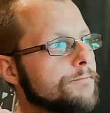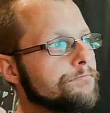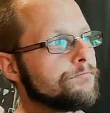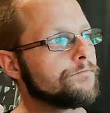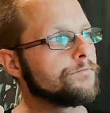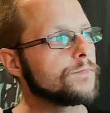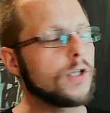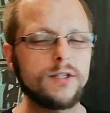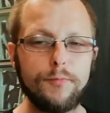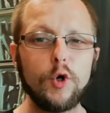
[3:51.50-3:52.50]
Mm,
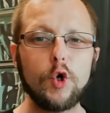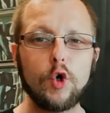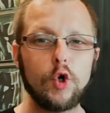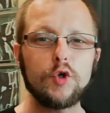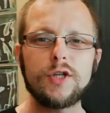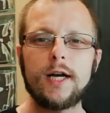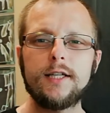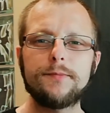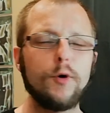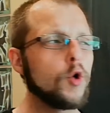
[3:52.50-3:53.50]
sporo kokosa i
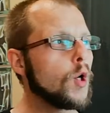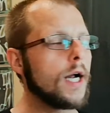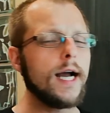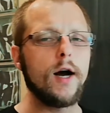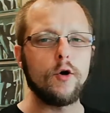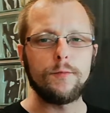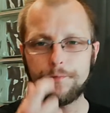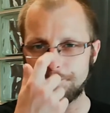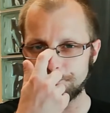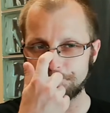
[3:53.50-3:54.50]
sporo kakao
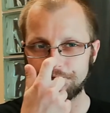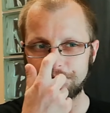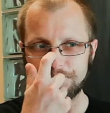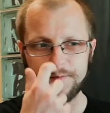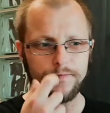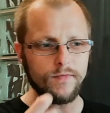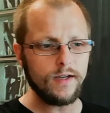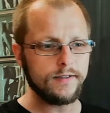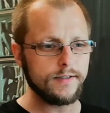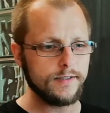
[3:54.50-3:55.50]

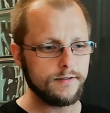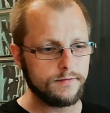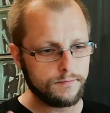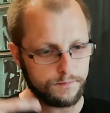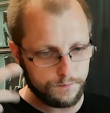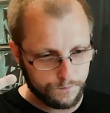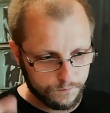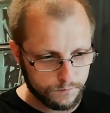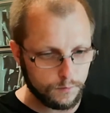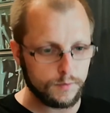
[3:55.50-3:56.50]
e,
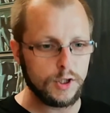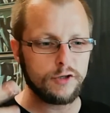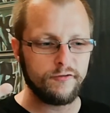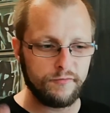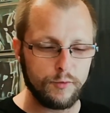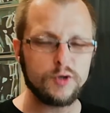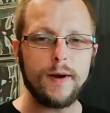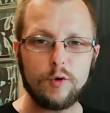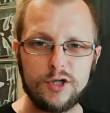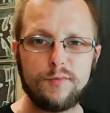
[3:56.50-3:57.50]
też w
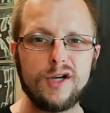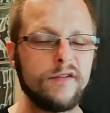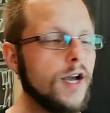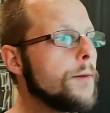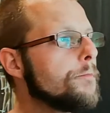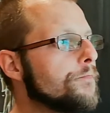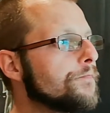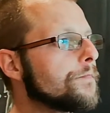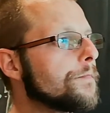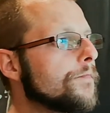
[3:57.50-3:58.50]
posmaku się pojawia
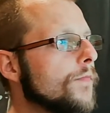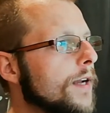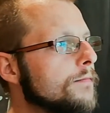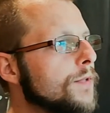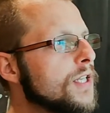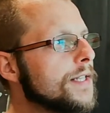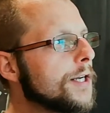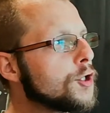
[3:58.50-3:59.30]
jest tak